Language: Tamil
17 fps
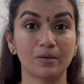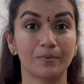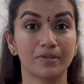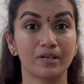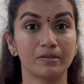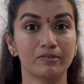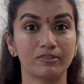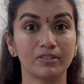அப்போ
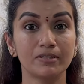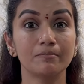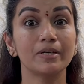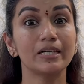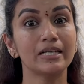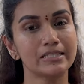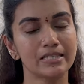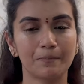தான் அவங்களுக்கு வந்து
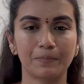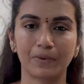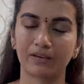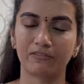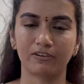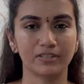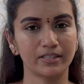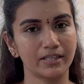மில்க் சப்ளை
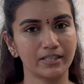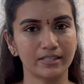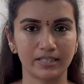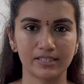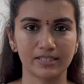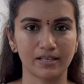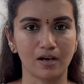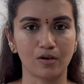வந்து
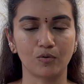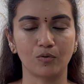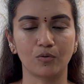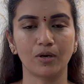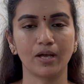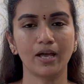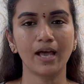இன்க்ரீஸ் ஆகும்